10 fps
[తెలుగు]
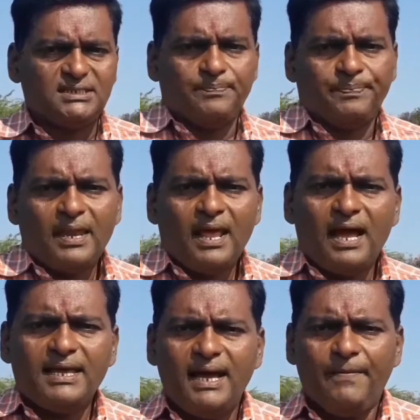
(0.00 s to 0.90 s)
తెలియజేస్తాను
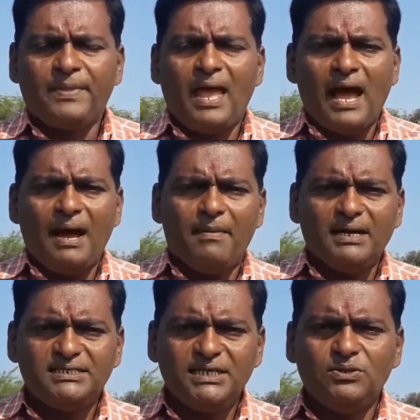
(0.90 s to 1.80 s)
అయ్యా
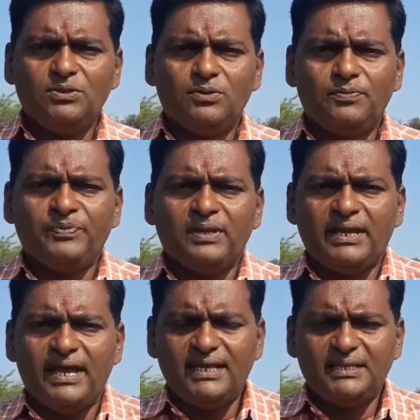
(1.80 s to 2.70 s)
ఆ మసీదును
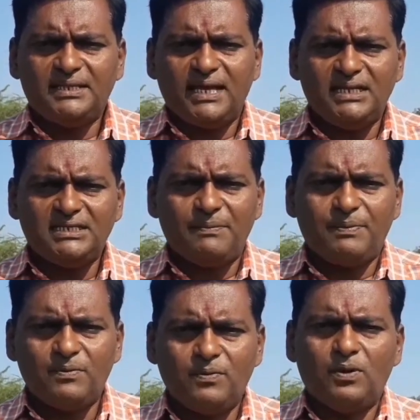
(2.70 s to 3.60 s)
ఏదైతే
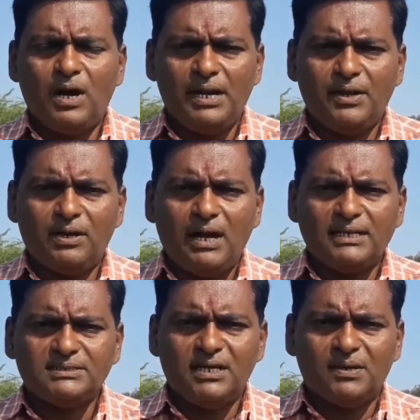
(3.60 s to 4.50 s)
తానిషా ప్రభు గారి
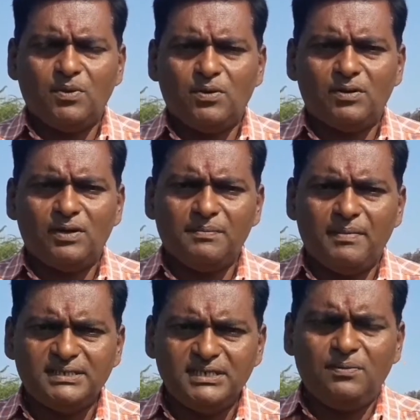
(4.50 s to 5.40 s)
యొక్క ఆస్థానంలో
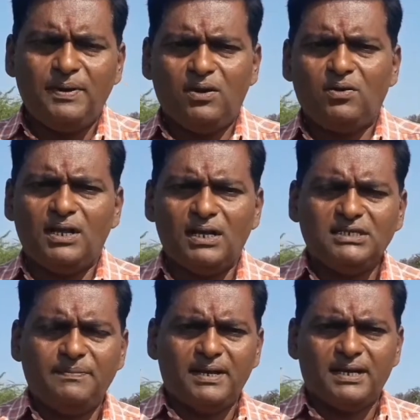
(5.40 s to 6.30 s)
ఉన్నటువంటి మసీదును
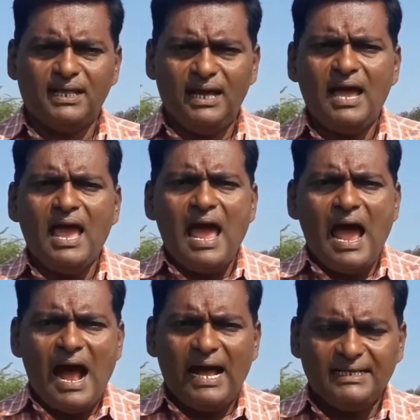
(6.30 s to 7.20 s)
పగలగొట్టారని చెప్పారు కదా
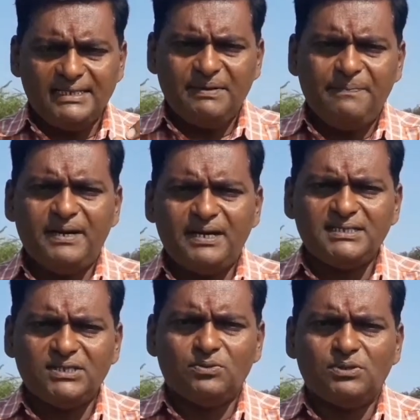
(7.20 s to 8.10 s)
ఆయన
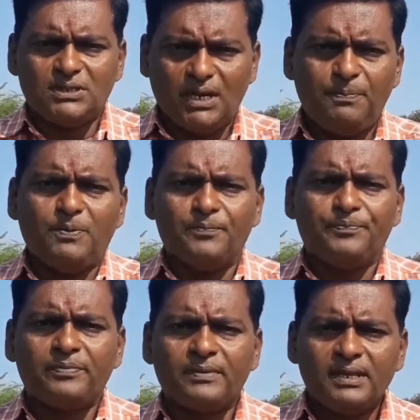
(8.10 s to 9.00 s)
చెప్పిన రీజను
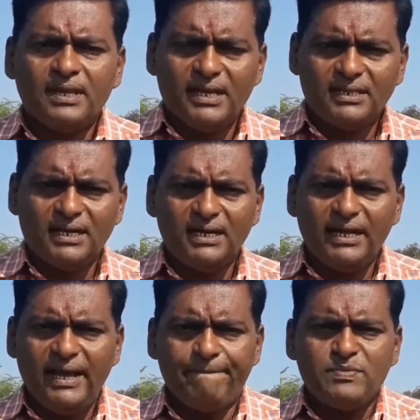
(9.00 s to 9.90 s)
తప్పు
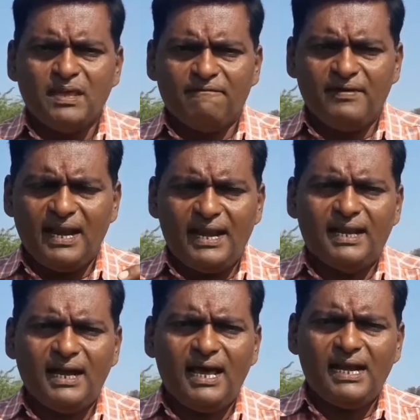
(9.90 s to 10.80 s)
ఎందుకంటే
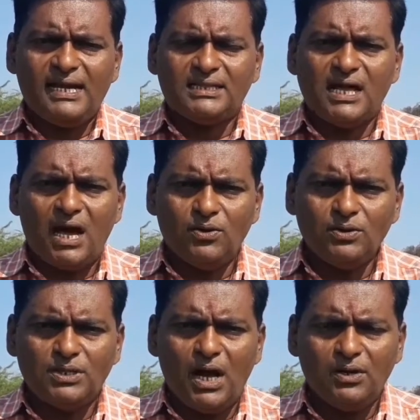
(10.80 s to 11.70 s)
వీళ్ళ అన్నగారైన
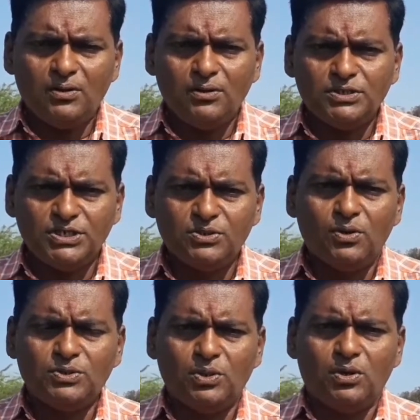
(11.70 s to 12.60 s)
దారు దారు
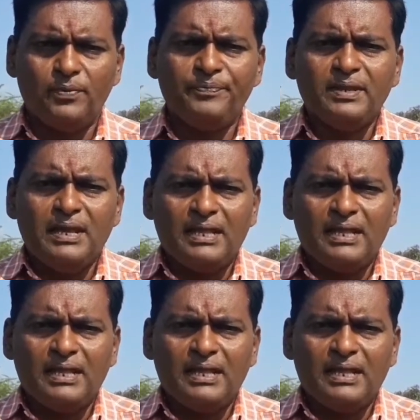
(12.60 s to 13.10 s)
షికోతో